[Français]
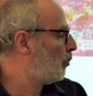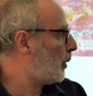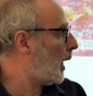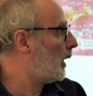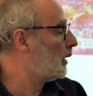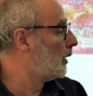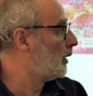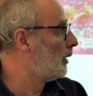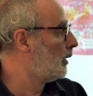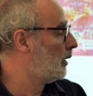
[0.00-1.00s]
pareil,
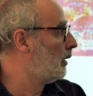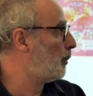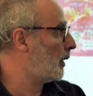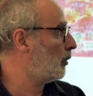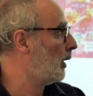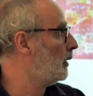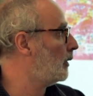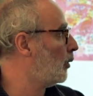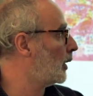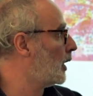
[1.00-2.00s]
des,
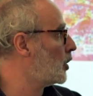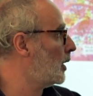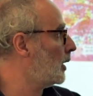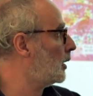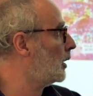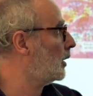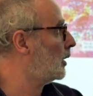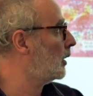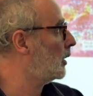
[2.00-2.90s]
personnalités engagées qui,